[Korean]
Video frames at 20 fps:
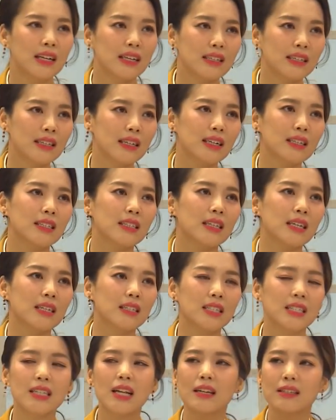그러니까 이제
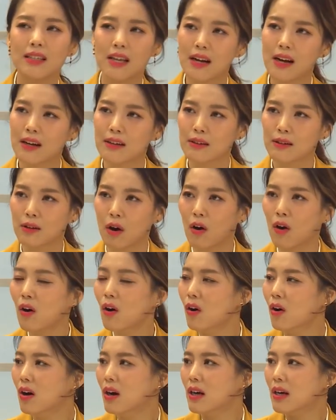신앙생활을
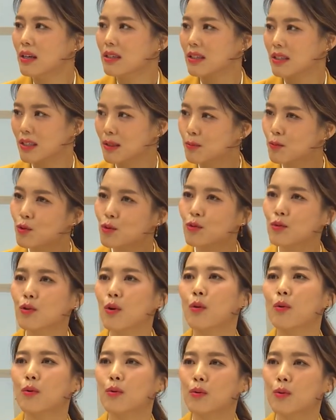더 이제 네.
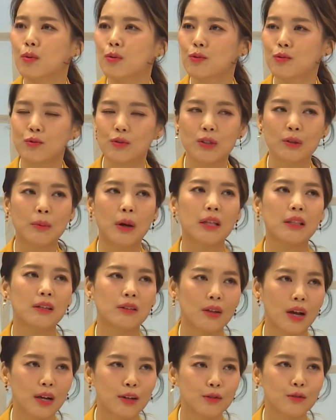집중적으로 주님
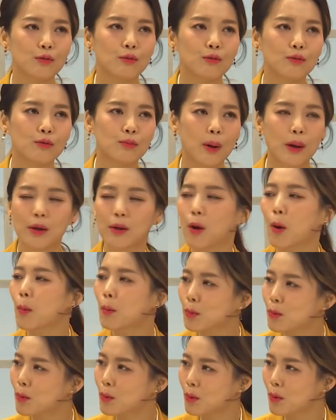안에서 할 수밖에
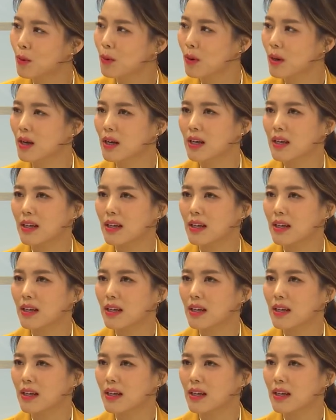없도록 음.